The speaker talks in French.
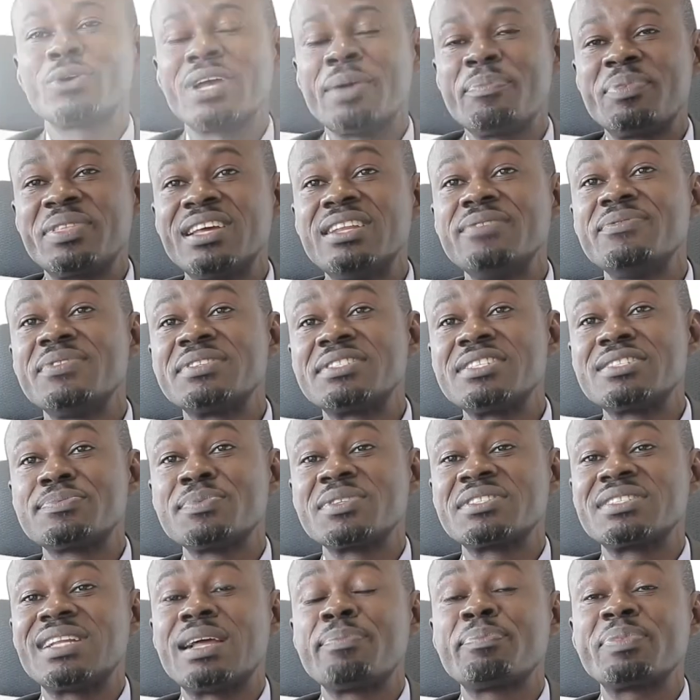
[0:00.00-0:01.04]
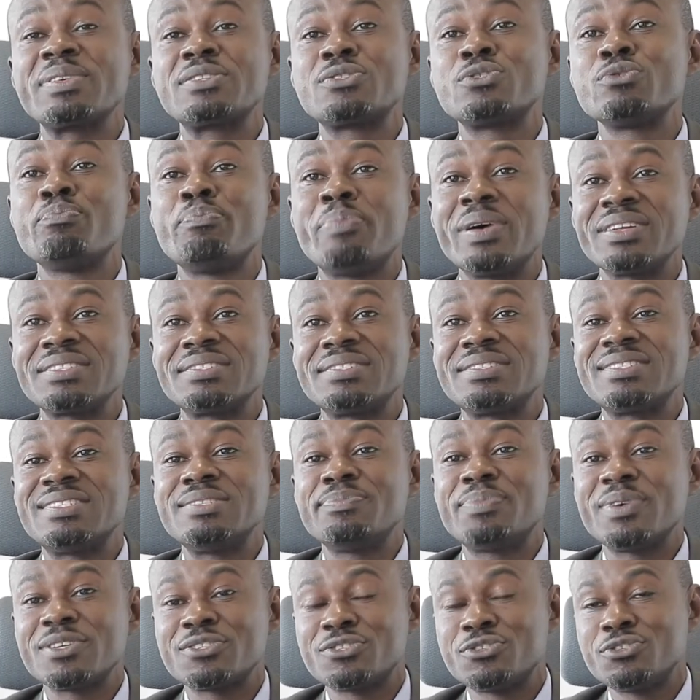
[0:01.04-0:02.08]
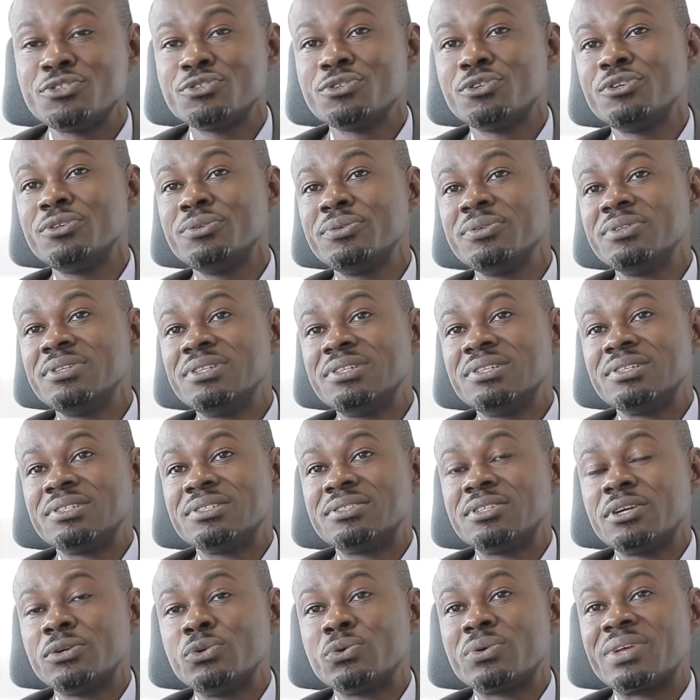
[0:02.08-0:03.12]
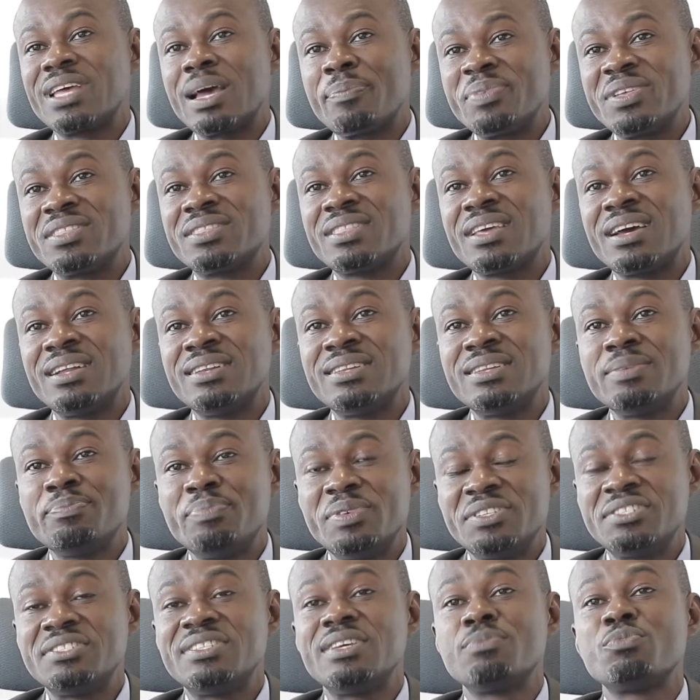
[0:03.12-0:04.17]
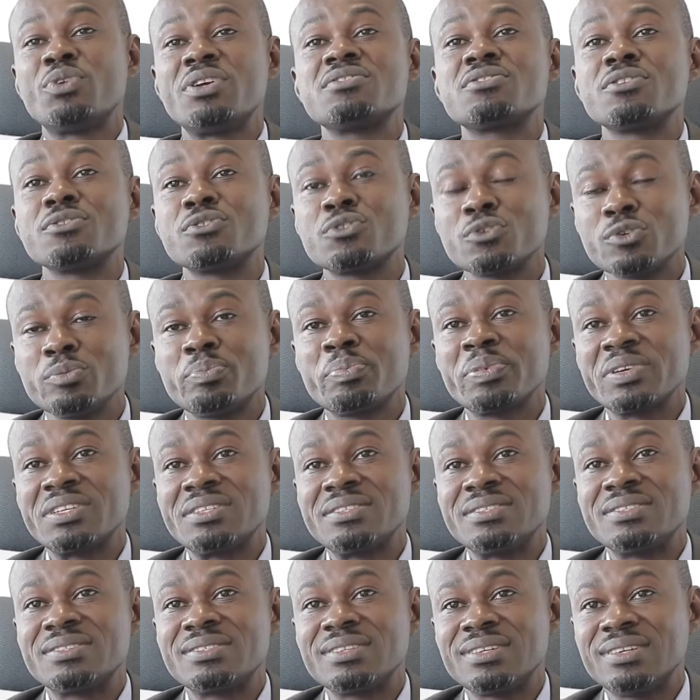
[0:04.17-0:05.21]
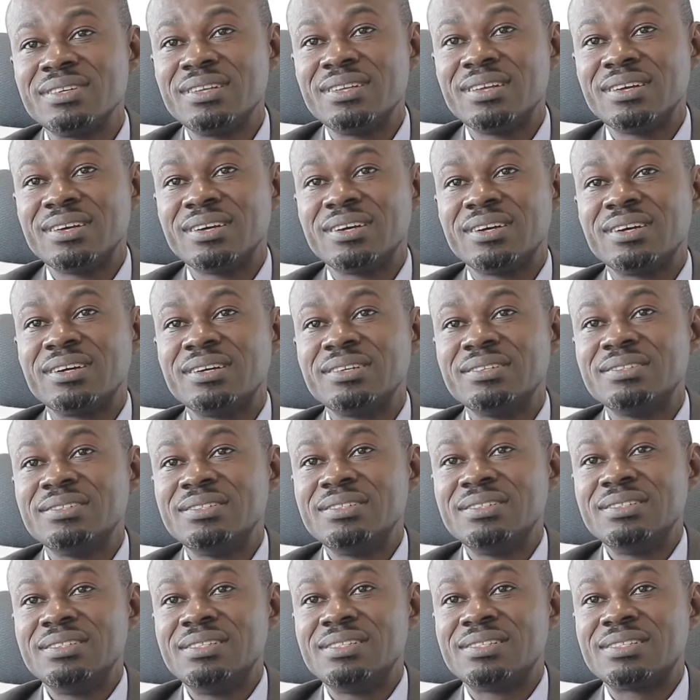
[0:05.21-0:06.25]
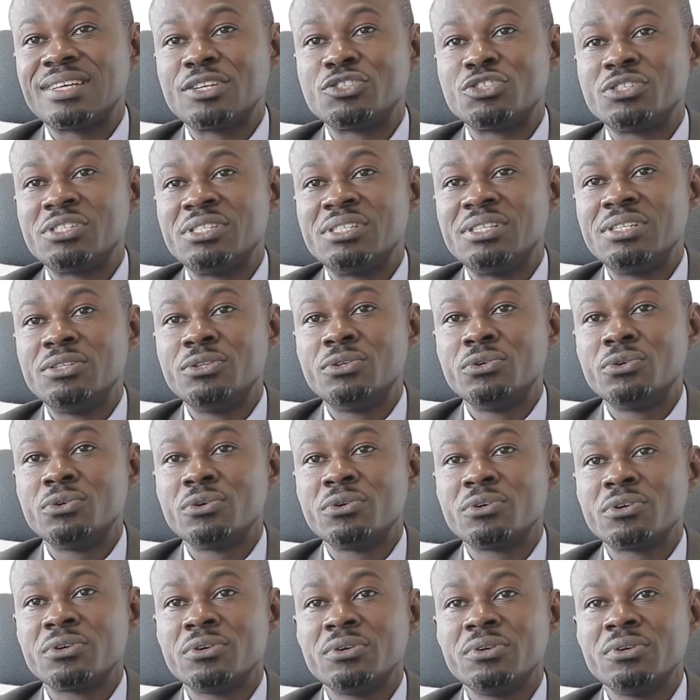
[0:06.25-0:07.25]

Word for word: capital d'investissement, c'est la prise de participation dans le capital des petites et moyennes entreprises. Hein. Il s'agit de